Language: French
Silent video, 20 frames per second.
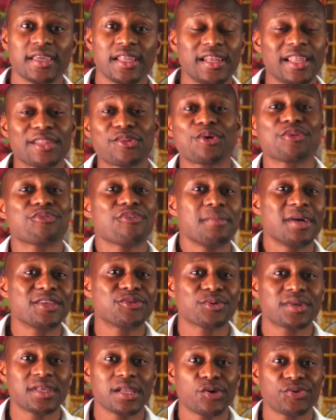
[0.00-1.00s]
Quelle est la
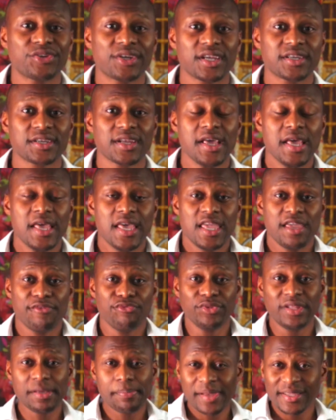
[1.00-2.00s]
transformation qu'il recherche Et
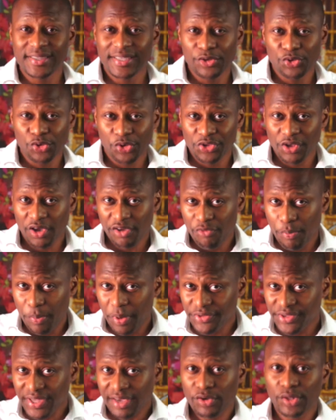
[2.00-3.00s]
vous déplacez le curseur et vous
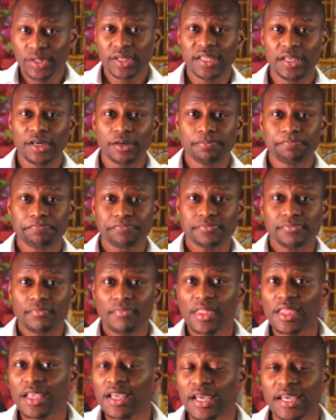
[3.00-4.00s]
pensez à votre client,
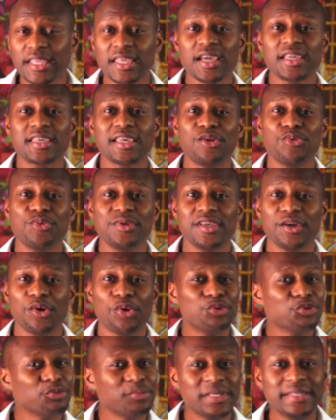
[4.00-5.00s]
rien qu'à lui.
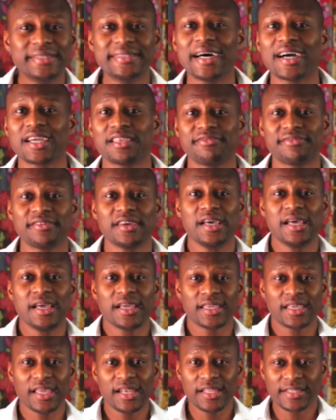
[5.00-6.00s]
On oublie le tarif.
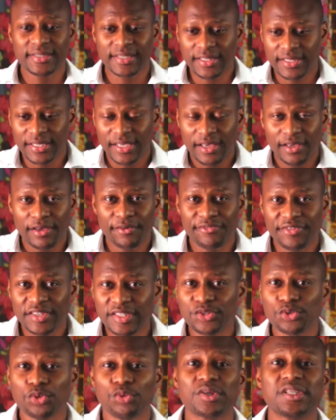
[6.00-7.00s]
Quelle est cette
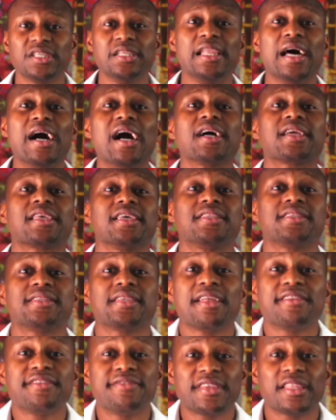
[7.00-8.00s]
vision qu'il a, quel
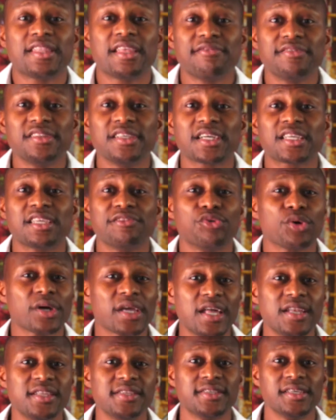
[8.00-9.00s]
cet avenir qu'il veut
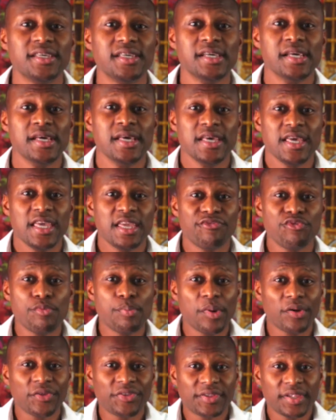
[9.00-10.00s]
réaliser, et vous
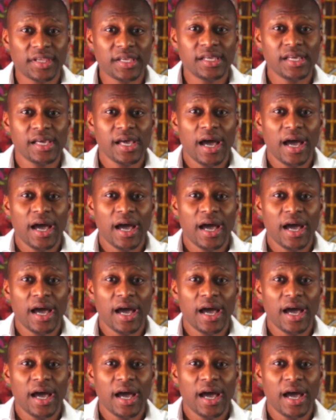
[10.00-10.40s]
pensez